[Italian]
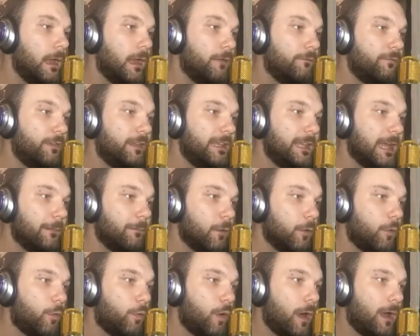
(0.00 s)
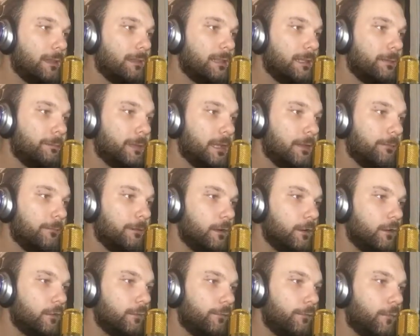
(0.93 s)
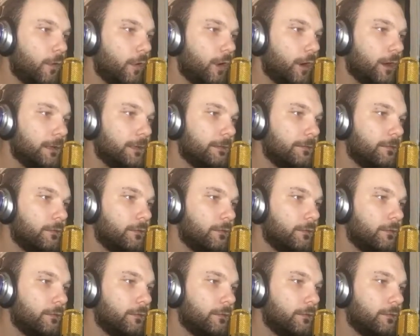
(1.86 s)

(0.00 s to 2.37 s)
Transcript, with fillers: allora, vediamo quanti me ne vengono fuori di